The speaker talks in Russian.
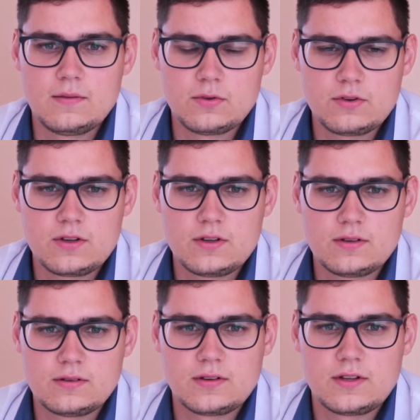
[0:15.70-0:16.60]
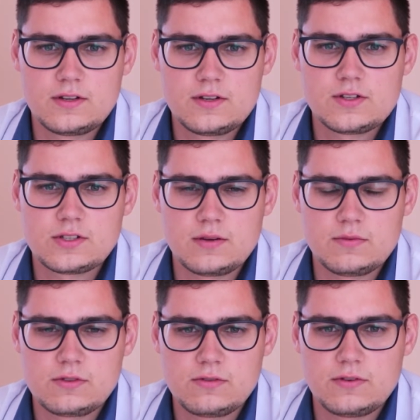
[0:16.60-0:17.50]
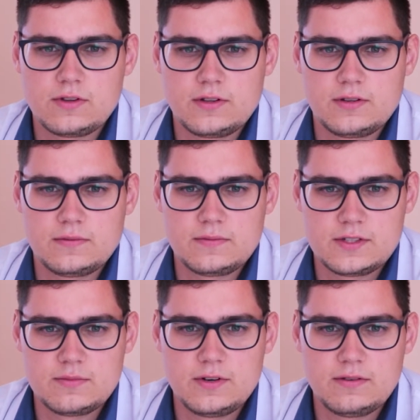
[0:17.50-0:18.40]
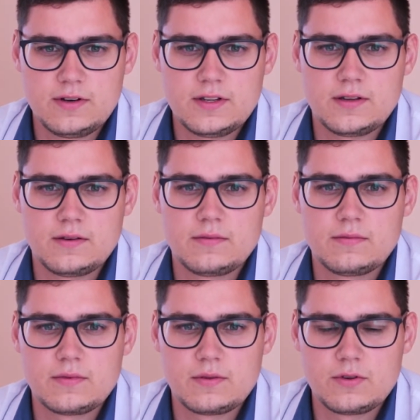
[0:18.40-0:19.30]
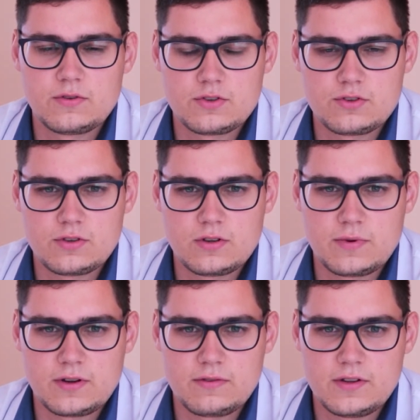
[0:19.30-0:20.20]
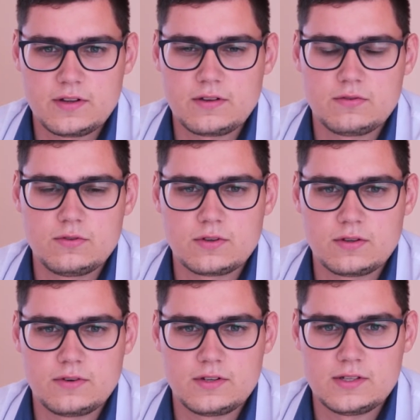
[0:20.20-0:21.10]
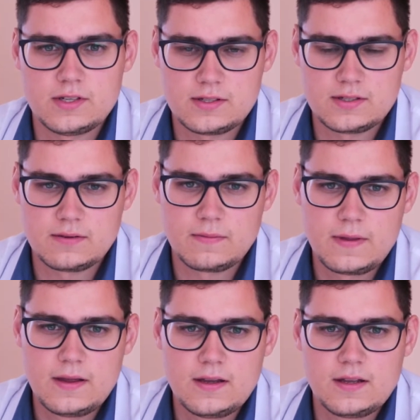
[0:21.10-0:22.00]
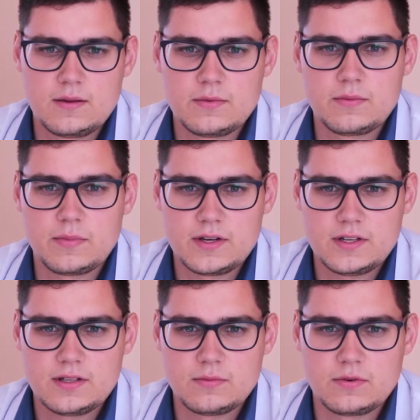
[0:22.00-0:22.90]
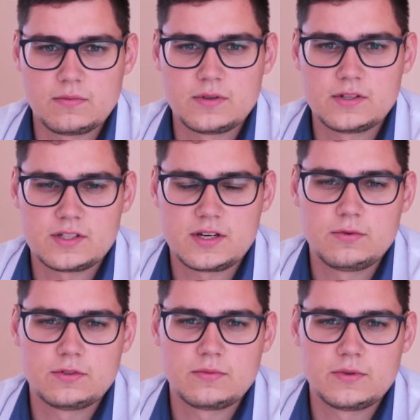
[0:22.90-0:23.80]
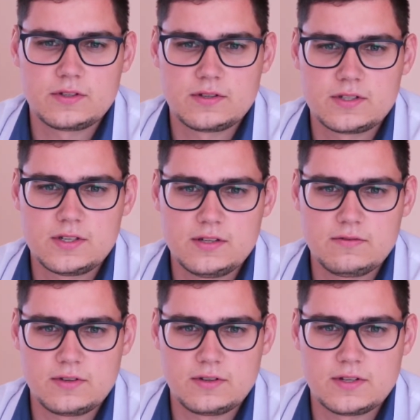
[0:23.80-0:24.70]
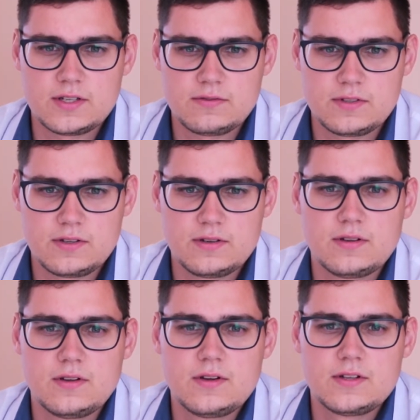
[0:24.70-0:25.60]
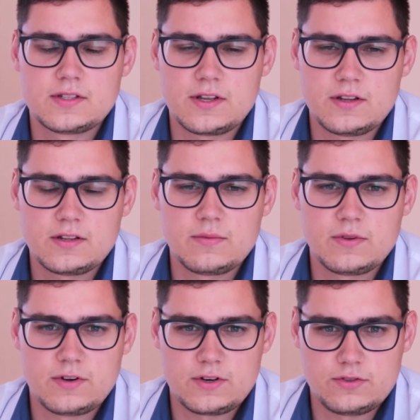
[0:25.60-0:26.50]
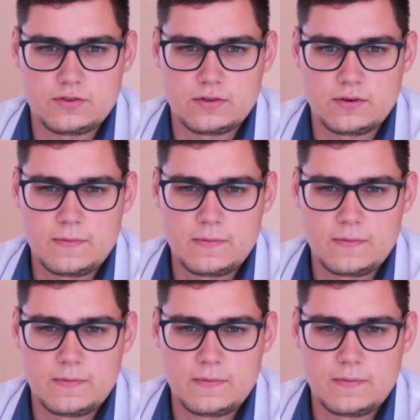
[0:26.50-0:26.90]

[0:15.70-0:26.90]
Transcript: Многие генетически обусловленные заболевания имеют тяжелые проявления и ведут к инвалидизации. Именно поэтому был разработан метод исследования, названный скринингом новорожденных.